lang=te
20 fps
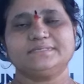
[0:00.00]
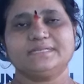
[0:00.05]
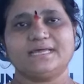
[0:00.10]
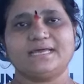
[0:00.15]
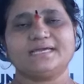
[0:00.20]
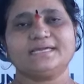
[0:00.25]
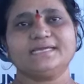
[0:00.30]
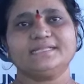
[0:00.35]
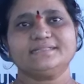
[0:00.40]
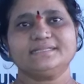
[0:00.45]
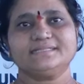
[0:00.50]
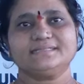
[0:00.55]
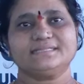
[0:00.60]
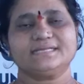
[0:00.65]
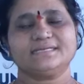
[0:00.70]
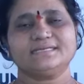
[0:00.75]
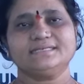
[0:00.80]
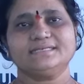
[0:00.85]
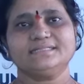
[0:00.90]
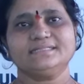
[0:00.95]
నాకైతే
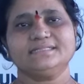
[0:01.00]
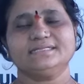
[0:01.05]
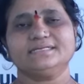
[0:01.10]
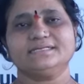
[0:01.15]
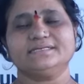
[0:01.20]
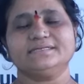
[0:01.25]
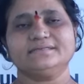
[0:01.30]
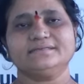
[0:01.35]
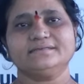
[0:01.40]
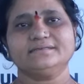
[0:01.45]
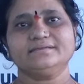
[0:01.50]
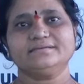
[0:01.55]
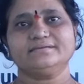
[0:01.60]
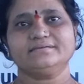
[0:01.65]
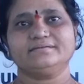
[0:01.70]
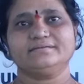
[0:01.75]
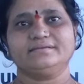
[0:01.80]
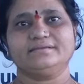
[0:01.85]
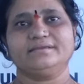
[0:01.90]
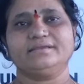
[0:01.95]
తగ్గిందండి
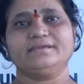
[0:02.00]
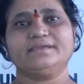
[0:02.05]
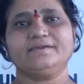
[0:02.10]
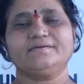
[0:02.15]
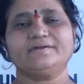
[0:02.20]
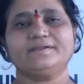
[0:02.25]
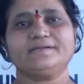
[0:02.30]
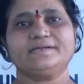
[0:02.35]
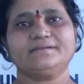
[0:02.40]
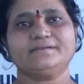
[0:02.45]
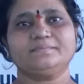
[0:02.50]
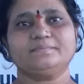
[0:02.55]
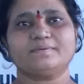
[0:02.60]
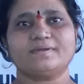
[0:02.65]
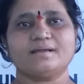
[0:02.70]
ఇంకెవరికైనా